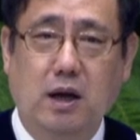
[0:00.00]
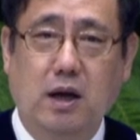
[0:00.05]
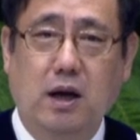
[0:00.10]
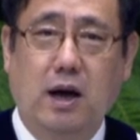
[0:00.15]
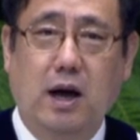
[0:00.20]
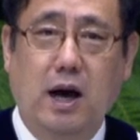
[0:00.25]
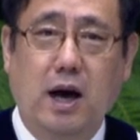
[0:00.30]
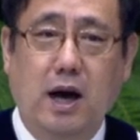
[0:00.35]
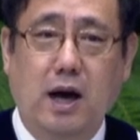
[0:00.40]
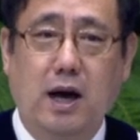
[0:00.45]

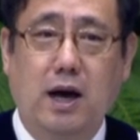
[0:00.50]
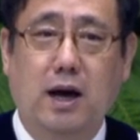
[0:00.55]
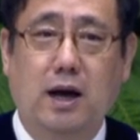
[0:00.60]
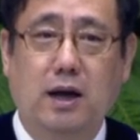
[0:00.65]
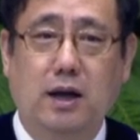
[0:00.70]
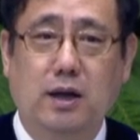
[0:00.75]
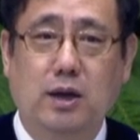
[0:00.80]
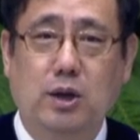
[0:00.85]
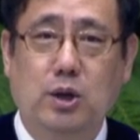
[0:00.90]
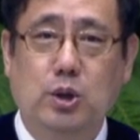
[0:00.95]
아,
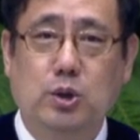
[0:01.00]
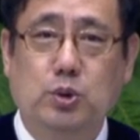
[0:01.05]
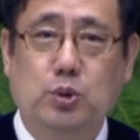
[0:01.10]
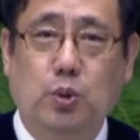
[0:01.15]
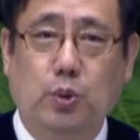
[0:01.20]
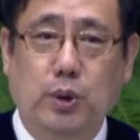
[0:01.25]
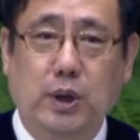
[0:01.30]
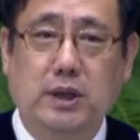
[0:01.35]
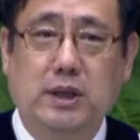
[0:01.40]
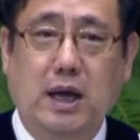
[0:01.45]

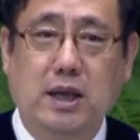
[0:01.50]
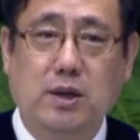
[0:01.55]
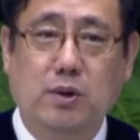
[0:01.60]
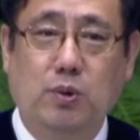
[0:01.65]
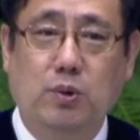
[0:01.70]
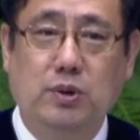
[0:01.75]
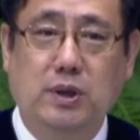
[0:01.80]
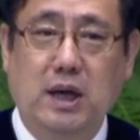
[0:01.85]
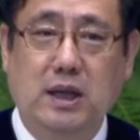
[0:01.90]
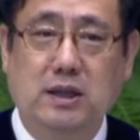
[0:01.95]
교회
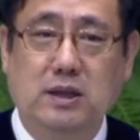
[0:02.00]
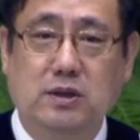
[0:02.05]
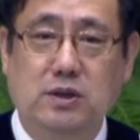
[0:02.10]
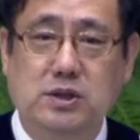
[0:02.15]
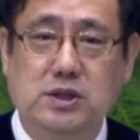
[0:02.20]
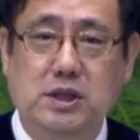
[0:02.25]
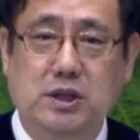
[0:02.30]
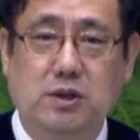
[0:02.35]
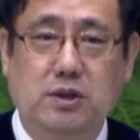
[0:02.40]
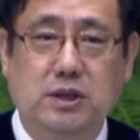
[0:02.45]
다녀온다는
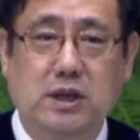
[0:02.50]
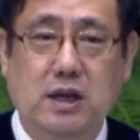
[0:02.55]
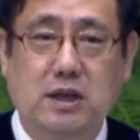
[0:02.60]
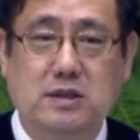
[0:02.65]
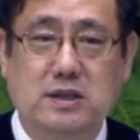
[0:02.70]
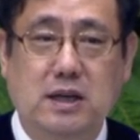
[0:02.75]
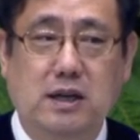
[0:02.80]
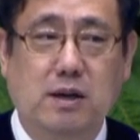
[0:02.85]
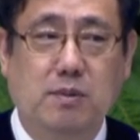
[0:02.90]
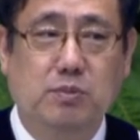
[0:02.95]
것이 이렇게
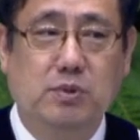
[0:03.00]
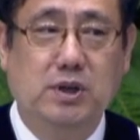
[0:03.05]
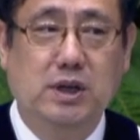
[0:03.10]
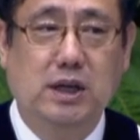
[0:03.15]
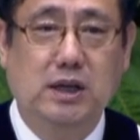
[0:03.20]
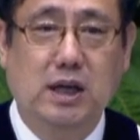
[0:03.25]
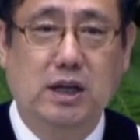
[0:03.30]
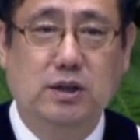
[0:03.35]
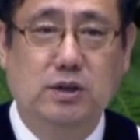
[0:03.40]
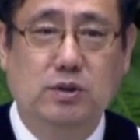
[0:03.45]

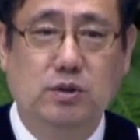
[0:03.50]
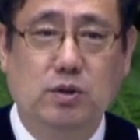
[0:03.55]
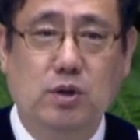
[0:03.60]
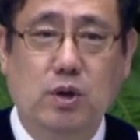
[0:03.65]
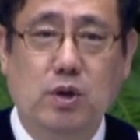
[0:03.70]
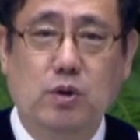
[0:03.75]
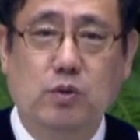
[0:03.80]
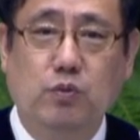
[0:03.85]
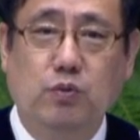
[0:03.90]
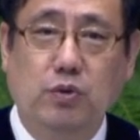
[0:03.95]
사람들에게는
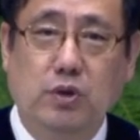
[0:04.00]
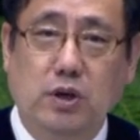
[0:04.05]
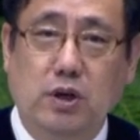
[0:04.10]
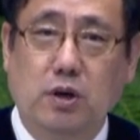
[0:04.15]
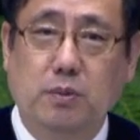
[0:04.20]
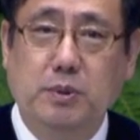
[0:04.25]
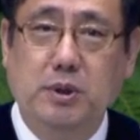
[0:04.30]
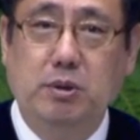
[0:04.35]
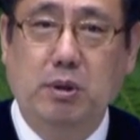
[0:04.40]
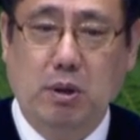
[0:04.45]

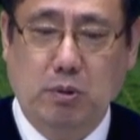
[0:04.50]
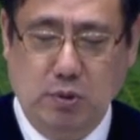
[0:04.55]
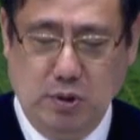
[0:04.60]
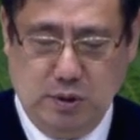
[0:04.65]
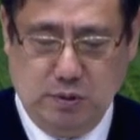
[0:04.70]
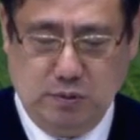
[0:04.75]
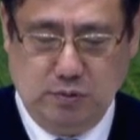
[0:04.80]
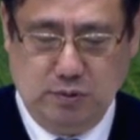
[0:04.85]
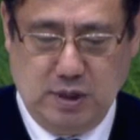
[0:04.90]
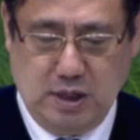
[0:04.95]
위협이 되고
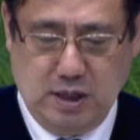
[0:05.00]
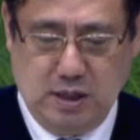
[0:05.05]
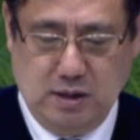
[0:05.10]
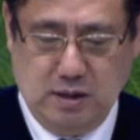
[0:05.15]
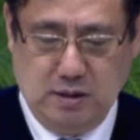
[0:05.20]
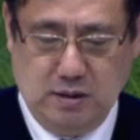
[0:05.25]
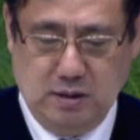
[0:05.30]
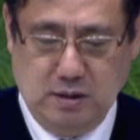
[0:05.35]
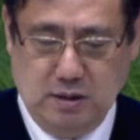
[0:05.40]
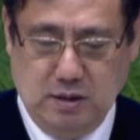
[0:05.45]

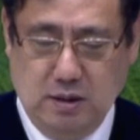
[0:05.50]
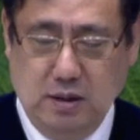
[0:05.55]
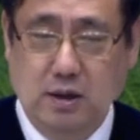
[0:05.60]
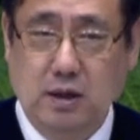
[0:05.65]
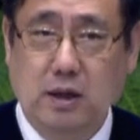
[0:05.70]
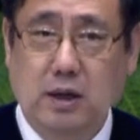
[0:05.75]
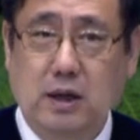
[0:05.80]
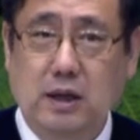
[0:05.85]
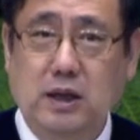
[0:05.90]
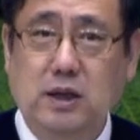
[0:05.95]
있구나.
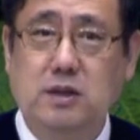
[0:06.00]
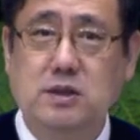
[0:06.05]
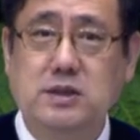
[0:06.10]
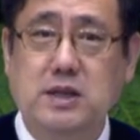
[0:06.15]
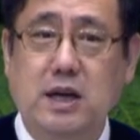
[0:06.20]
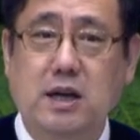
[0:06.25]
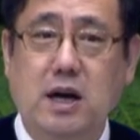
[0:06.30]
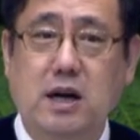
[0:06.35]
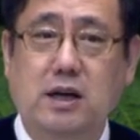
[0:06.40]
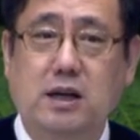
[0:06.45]
이런
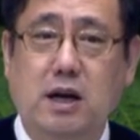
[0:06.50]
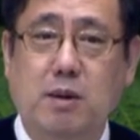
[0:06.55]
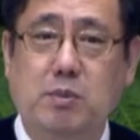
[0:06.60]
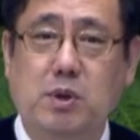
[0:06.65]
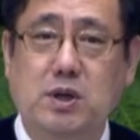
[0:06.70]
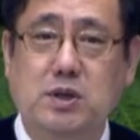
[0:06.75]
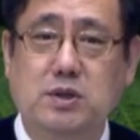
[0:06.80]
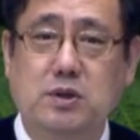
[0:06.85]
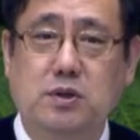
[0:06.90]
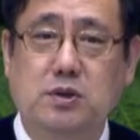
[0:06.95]
생각을
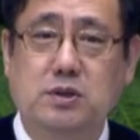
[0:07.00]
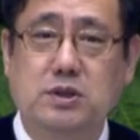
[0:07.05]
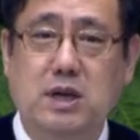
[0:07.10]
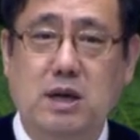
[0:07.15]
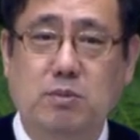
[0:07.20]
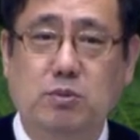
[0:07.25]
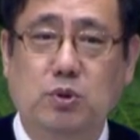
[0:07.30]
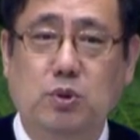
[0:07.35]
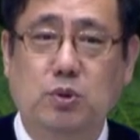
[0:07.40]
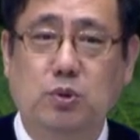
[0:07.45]
하면서
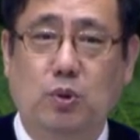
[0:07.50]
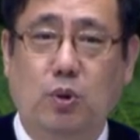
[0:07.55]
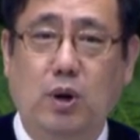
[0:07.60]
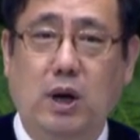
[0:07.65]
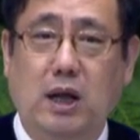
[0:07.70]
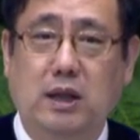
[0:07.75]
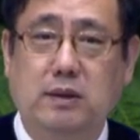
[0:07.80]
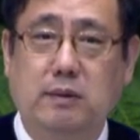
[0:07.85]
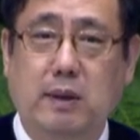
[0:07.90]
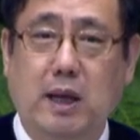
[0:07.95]
참으로
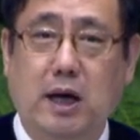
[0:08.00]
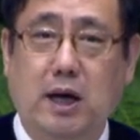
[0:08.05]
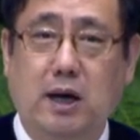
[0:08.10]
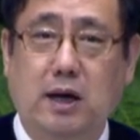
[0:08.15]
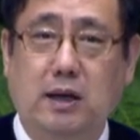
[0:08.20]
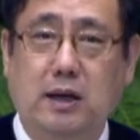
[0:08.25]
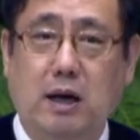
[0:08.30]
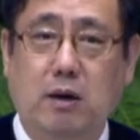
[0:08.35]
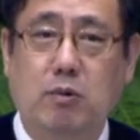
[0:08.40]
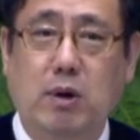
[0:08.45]

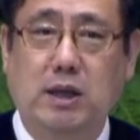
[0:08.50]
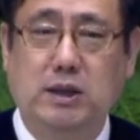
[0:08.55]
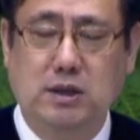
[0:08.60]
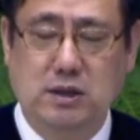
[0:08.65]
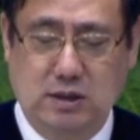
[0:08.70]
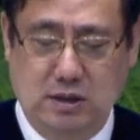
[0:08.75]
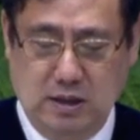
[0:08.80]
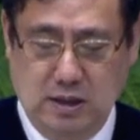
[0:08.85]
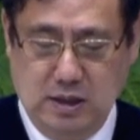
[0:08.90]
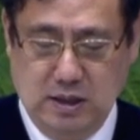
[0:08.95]
놀랐다라고
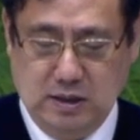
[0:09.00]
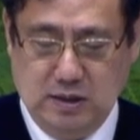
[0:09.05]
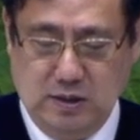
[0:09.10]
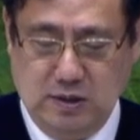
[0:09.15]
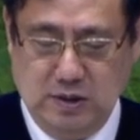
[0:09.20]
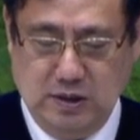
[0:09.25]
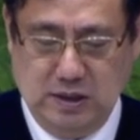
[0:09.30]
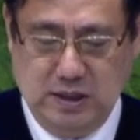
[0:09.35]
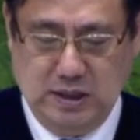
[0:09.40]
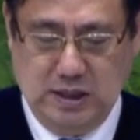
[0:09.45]
하는
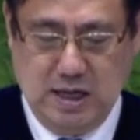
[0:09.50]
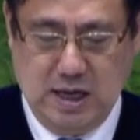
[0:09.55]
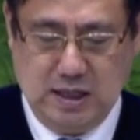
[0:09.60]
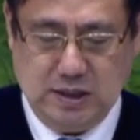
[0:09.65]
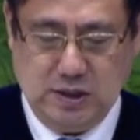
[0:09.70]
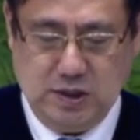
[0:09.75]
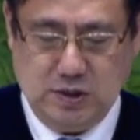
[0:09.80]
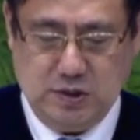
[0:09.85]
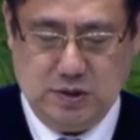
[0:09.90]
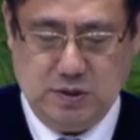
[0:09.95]
그런
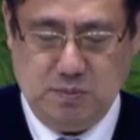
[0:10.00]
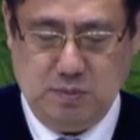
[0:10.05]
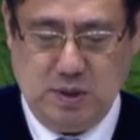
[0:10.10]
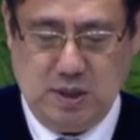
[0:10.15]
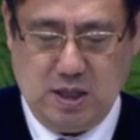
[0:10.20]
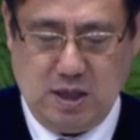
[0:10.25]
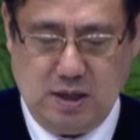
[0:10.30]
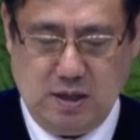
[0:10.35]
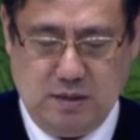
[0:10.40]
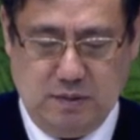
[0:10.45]

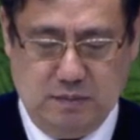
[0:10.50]
이야기였습니다.